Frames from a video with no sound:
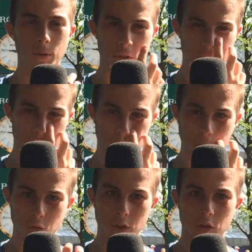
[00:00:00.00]
Parce que j'ai
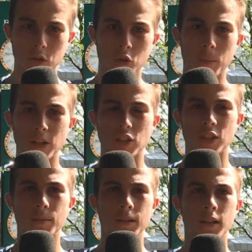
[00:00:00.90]
pas joué de longs matchs la
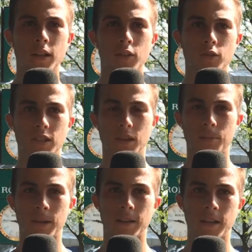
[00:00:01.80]
semaine dernière, donc ça
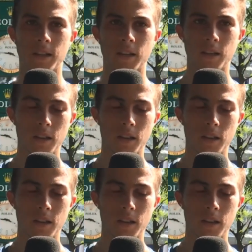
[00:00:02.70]
m'a aidé.